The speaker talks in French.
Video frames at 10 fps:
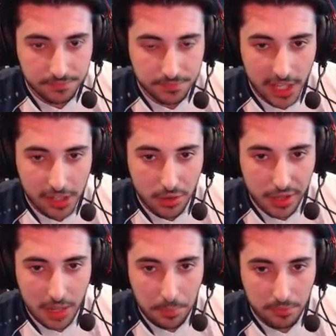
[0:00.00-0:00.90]
Avec le
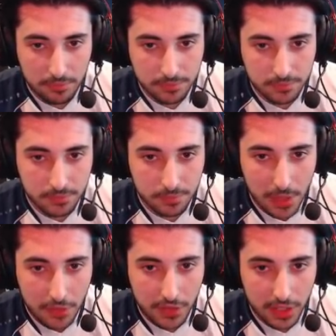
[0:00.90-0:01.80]
zap.
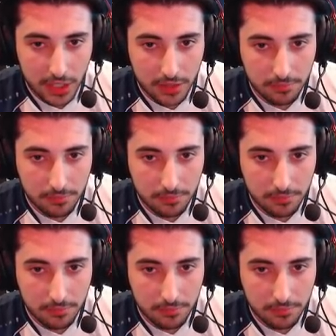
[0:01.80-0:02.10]
Parfait.